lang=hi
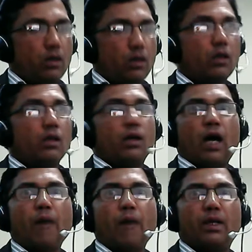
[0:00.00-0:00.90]
आ,
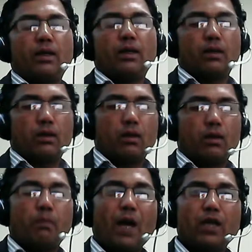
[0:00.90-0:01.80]
आपने
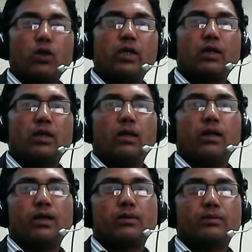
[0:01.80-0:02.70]
बायर को हिट कर
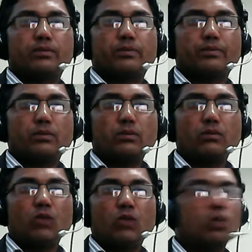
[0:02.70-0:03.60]
लिया
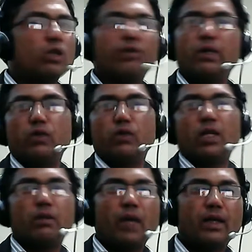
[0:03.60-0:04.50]
तो डेफिनेटली वो
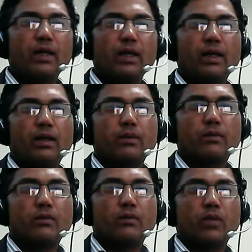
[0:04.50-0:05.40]
जाके बाय करेगा
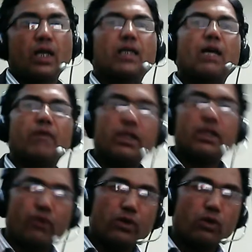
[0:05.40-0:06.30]
अगर आपने
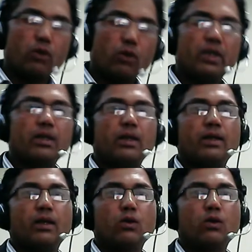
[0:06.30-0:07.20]
इन्फ्लुएंसर को भी हिट कर
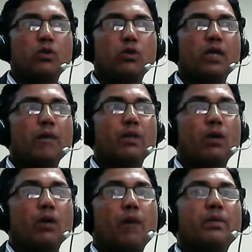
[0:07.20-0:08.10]
लिया उसको भी आपने
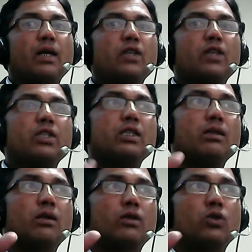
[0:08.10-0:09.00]
अपने अच्छी
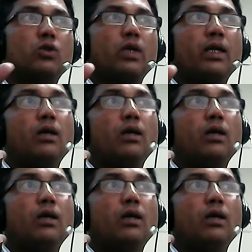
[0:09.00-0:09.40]
जो है